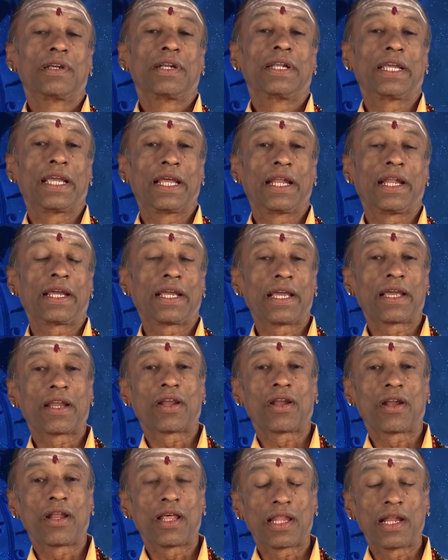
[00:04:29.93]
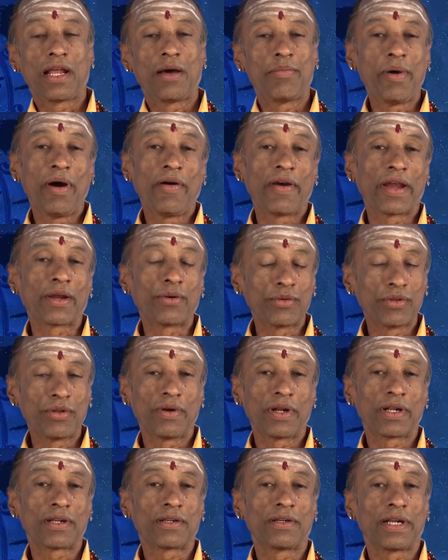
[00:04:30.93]
நீங்கள் என்ன கேட்குறீங்களோ அதெல்லாம் அப்பா வாங்கி
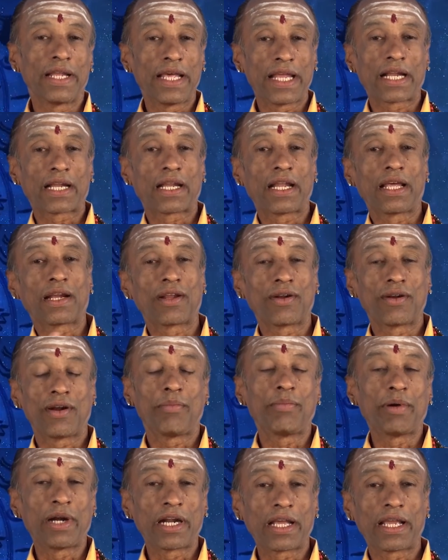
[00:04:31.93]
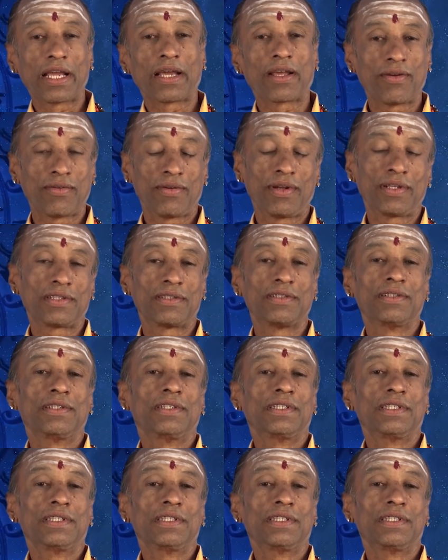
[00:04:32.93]
கொடுத்துருவேன் டைரெக்டாக இருக்கிற அப்பாட்ட கேட்குறவங்களுக்கு